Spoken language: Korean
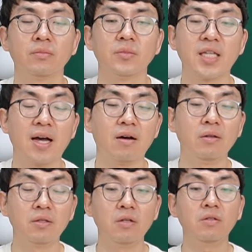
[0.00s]
자,
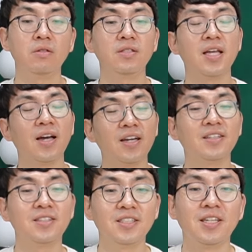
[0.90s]
어떤
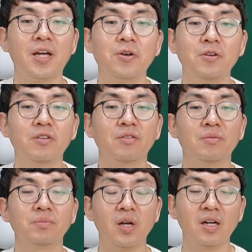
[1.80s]
생각이 드시나요?
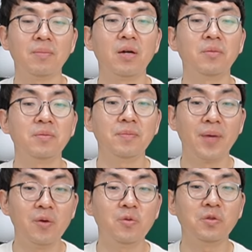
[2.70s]
평가 방법이
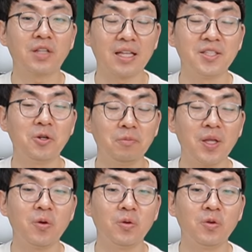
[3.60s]
매우
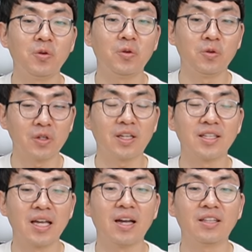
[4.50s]
다채롭다고
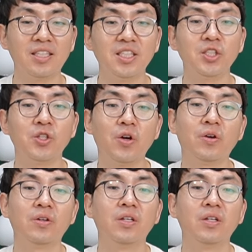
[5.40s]
이렇게 생각 드시죠?